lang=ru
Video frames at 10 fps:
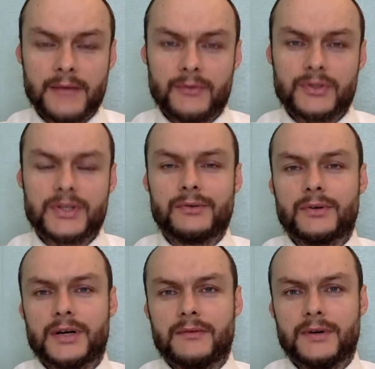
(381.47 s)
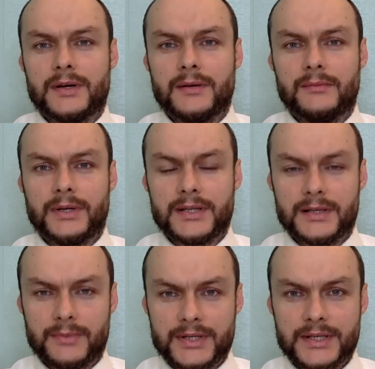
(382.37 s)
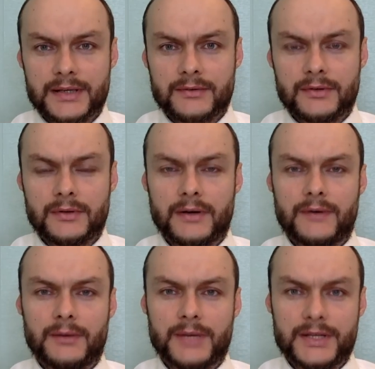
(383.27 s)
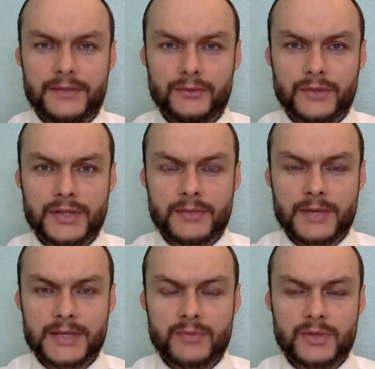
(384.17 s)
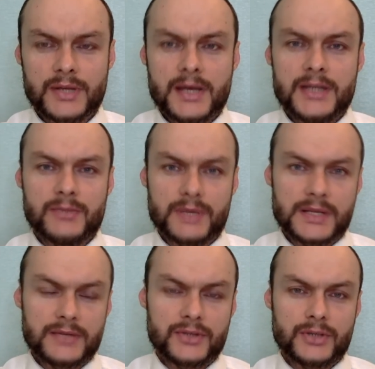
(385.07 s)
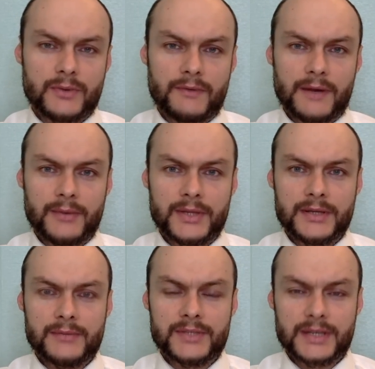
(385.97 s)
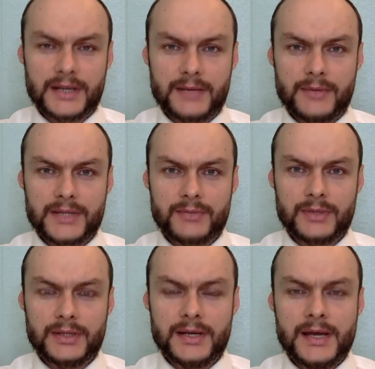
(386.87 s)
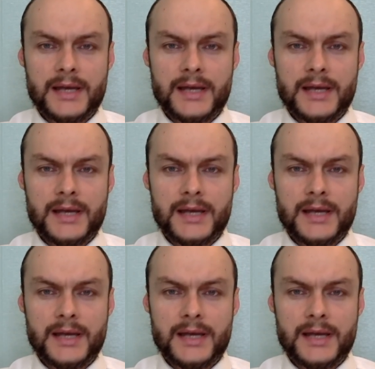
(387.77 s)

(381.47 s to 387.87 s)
После того, как вы приняли присягу, оформляете внутренний паспорт с последующим оформлением загранпаспорта.